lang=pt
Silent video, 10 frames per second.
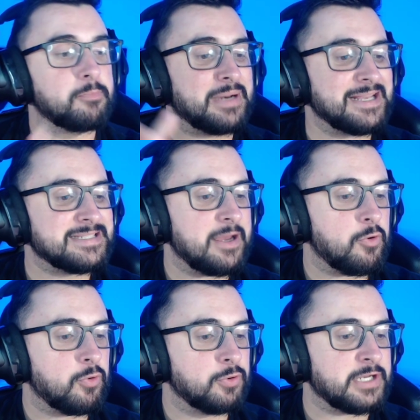para encerrar o
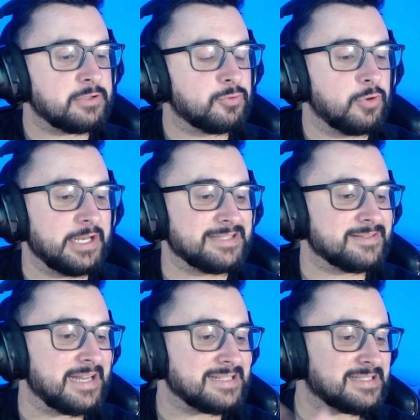contrato do Corinthians.
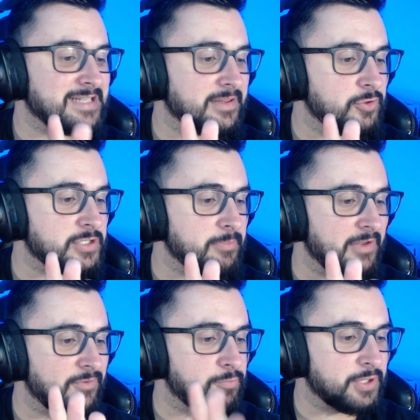Graças a Deus também,
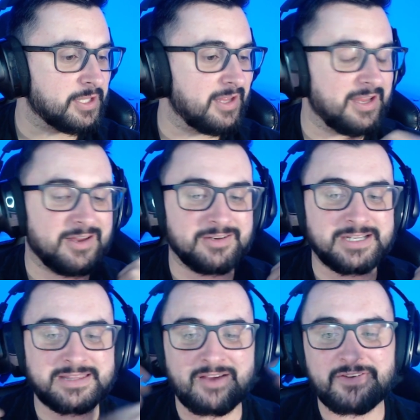viu? Porque
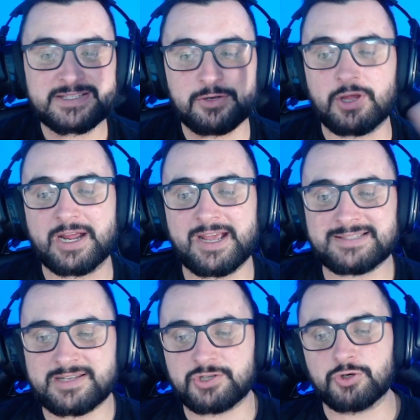já tá fazendo hora
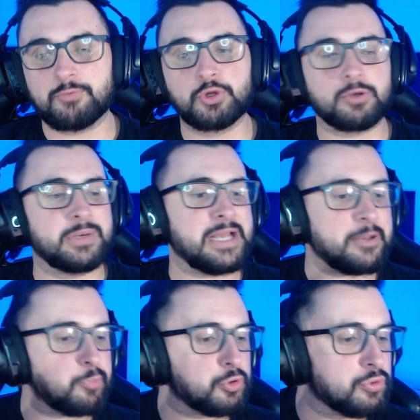extra. Jô, muito
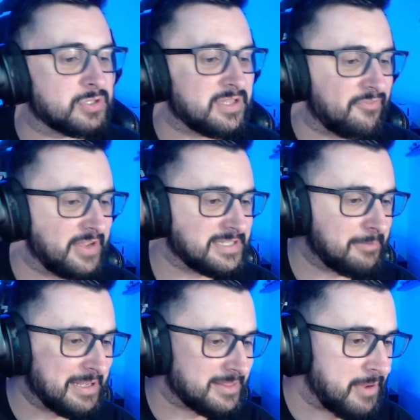obrigado por tudo que você fez aí,
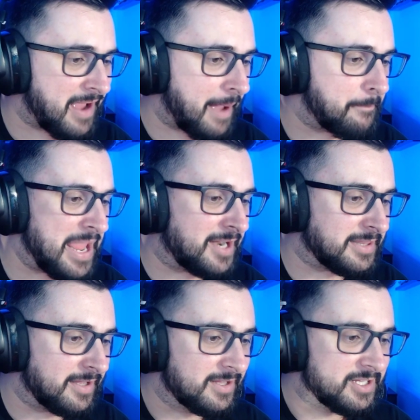mas também é a ah,
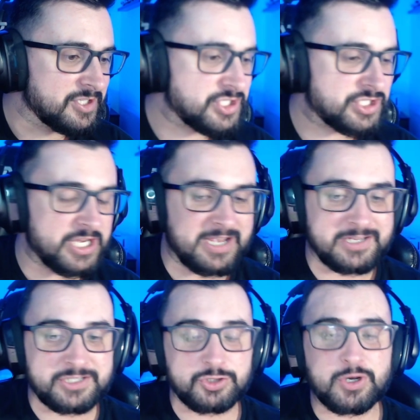merda chega
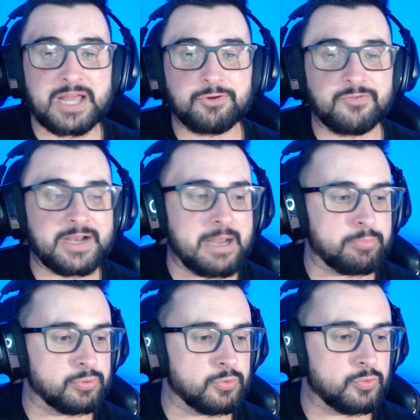de jogador
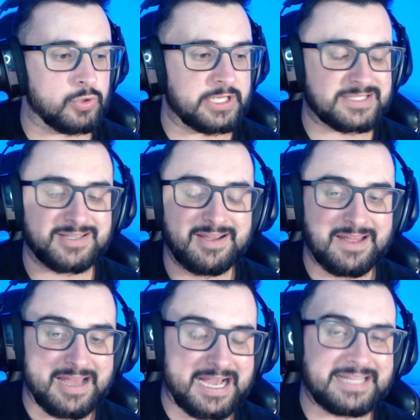vagabundo no Corinthians.
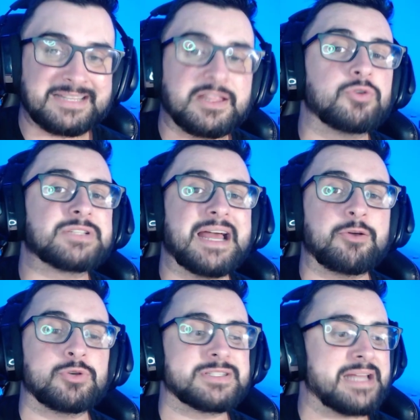Ainda tem uns lá
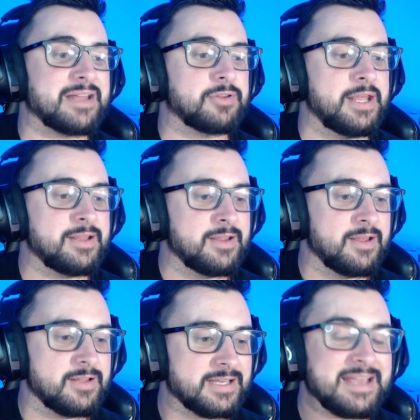encostado, né?
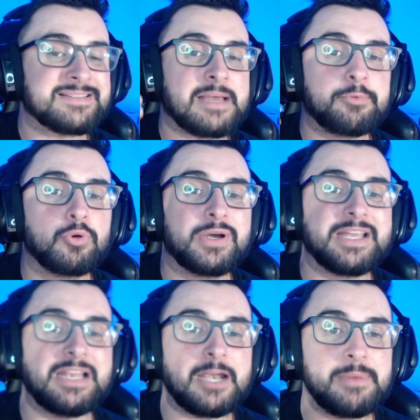Quem sabe o Luan
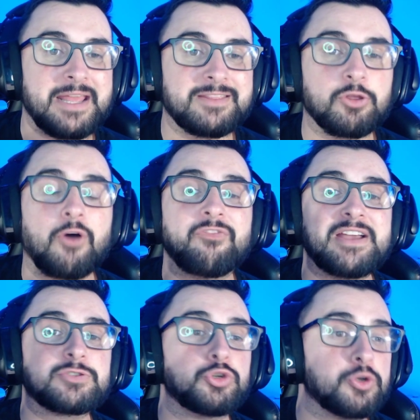Guilherme aí,
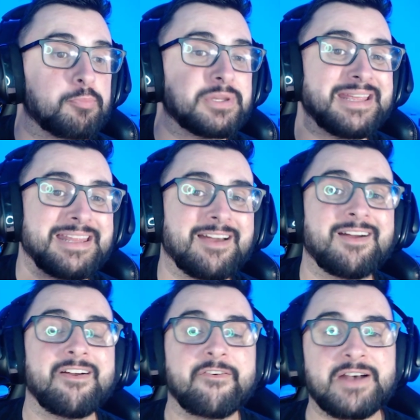talvez o Jô poderia
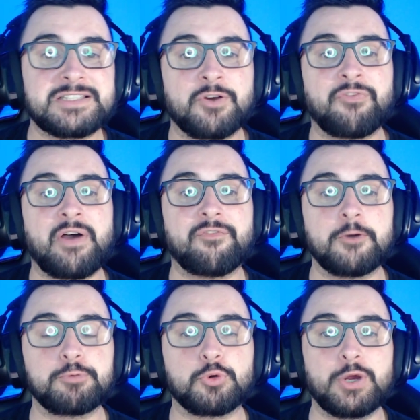fazer um
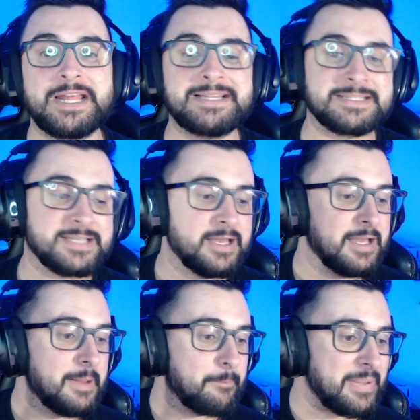favor pro Corinthians,
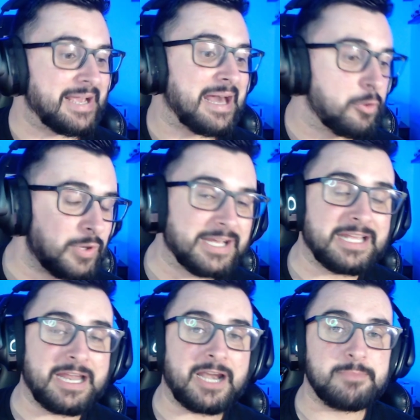pegar Luan
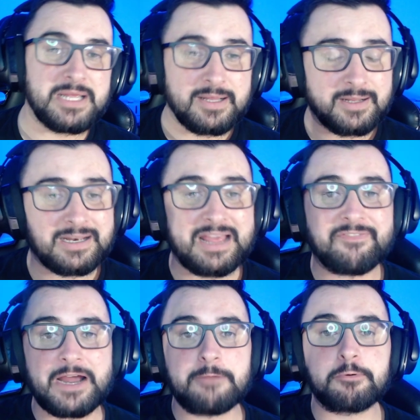Guilherme,
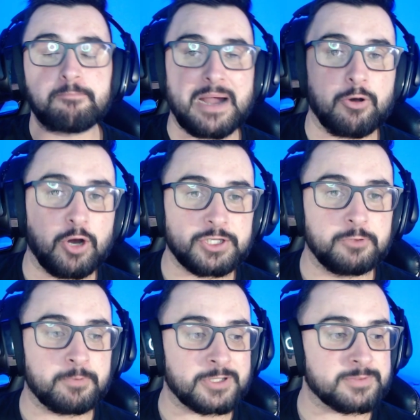levar ele pro pagode
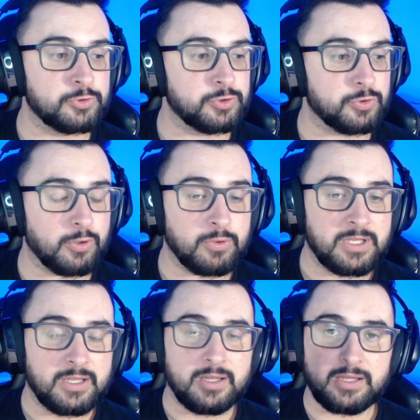no próximo jogo
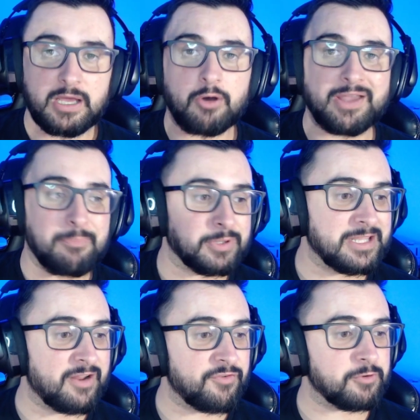e alguém
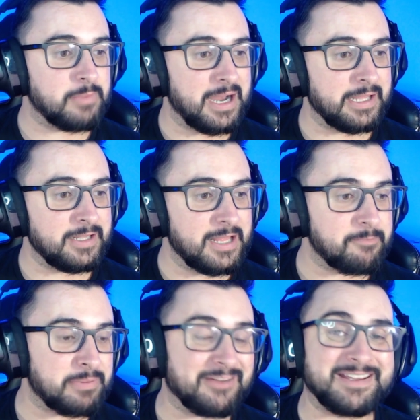poderia filmar aí, né?
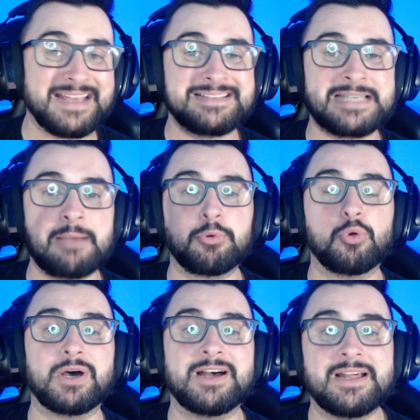Pra quem sabe o
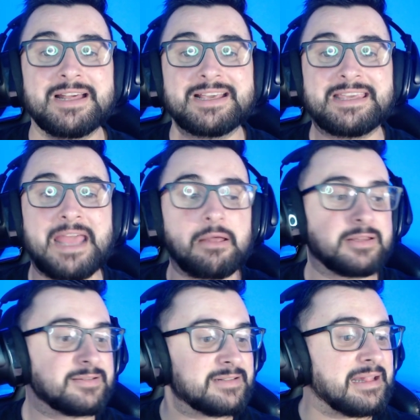Luan que é
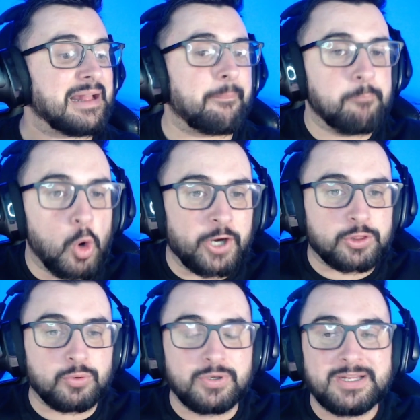tá
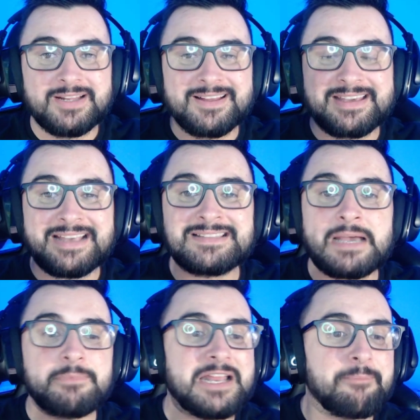morto, quem
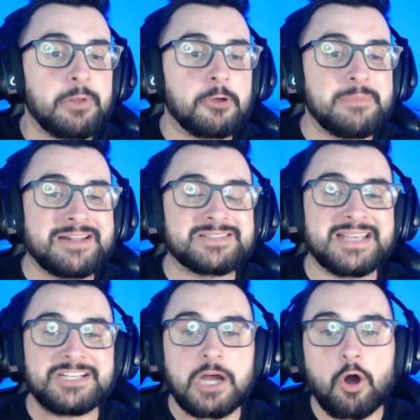sabe ele pelo menos
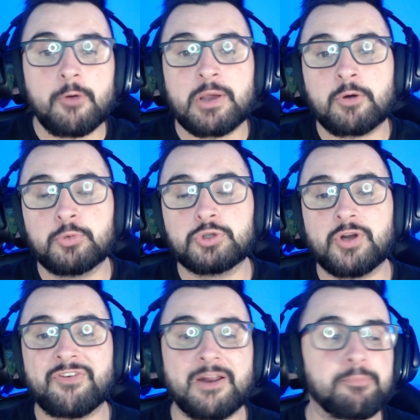seja homem como o
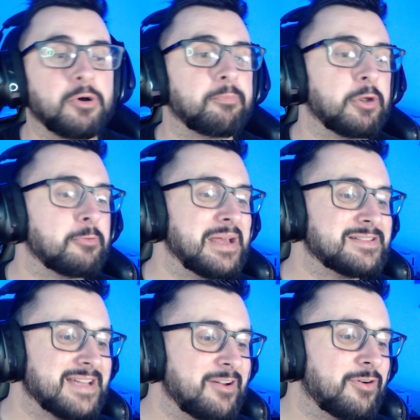João e fala, pô, pelo
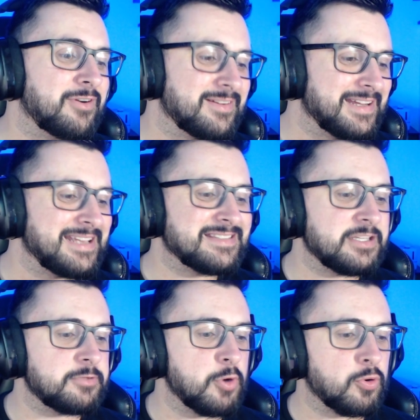menos aí eu
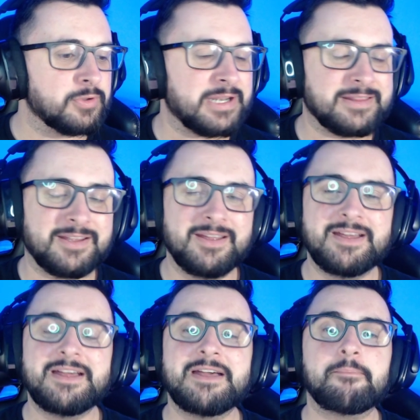reincide meu contrato aí.
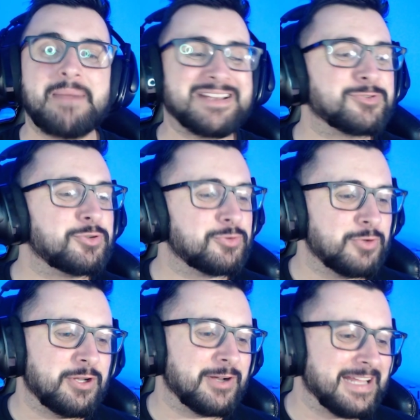Mas o
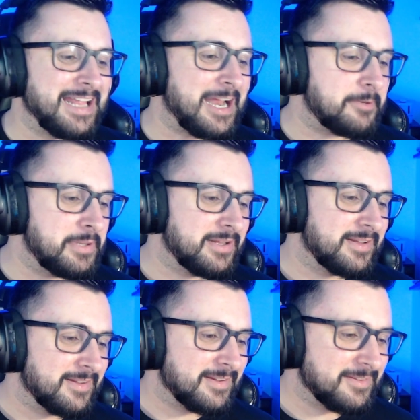Leon Guilherme,
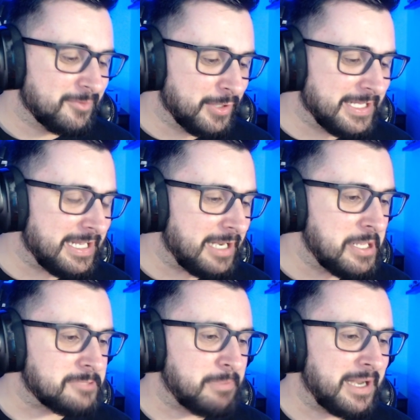o Leon Guilherme
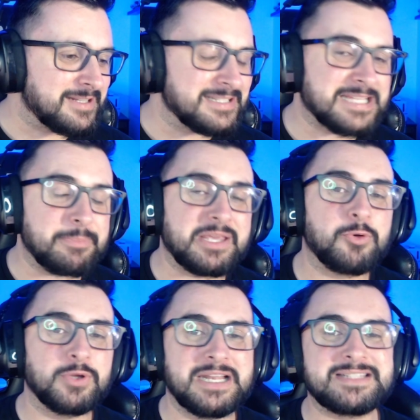é esperto, ele sabe que
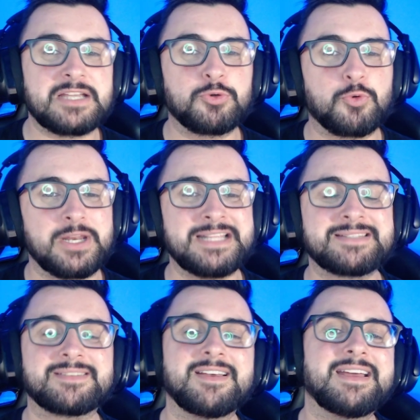quando ele sai do
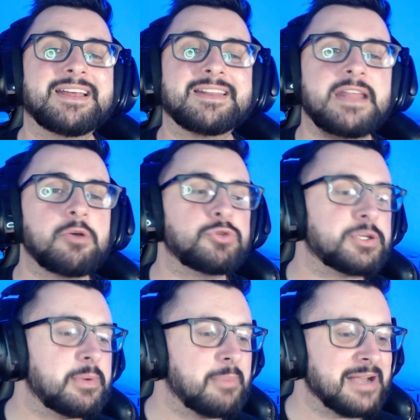Corinthians, nenhum
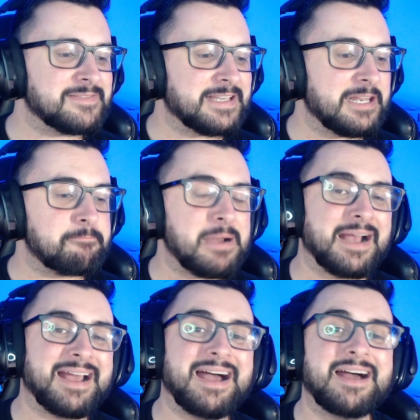time mais vai querer
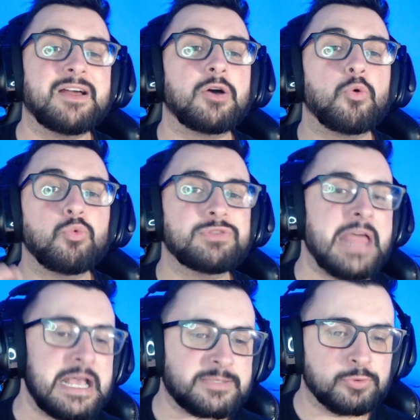pagar um
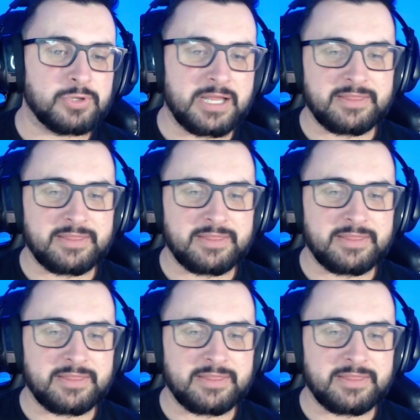décimo do que ele